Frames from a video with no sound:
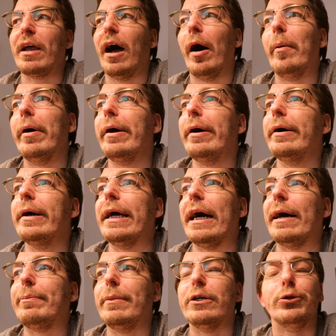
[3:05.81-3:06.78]
Aber
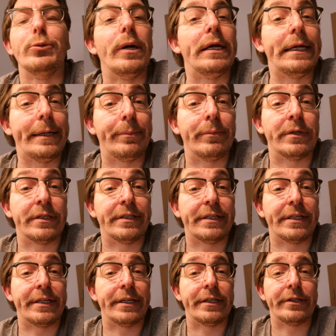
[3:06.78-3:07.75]
er hat mein Überleben
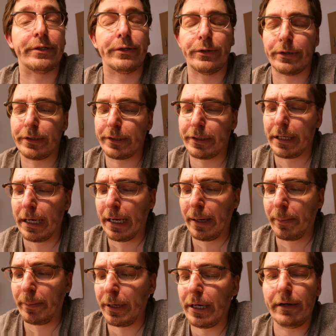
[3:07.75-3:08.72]
gesichert. Und
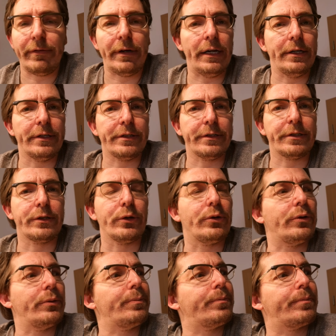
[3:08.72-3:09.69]
mittlerweile ist es
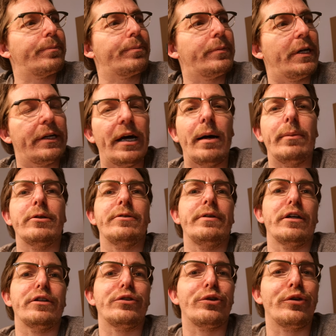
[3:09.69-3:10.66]
so, der Darm ist
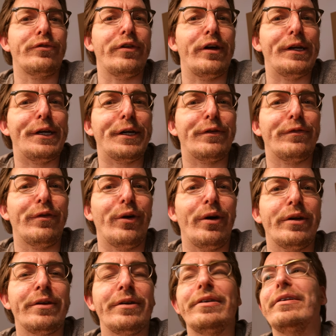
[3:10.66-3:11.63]
wieder zurückverlegt
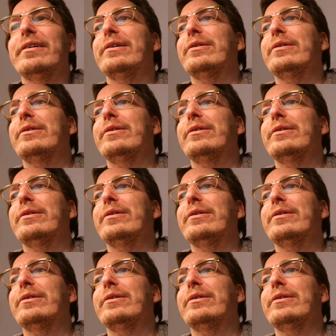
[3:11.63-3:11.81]
worden.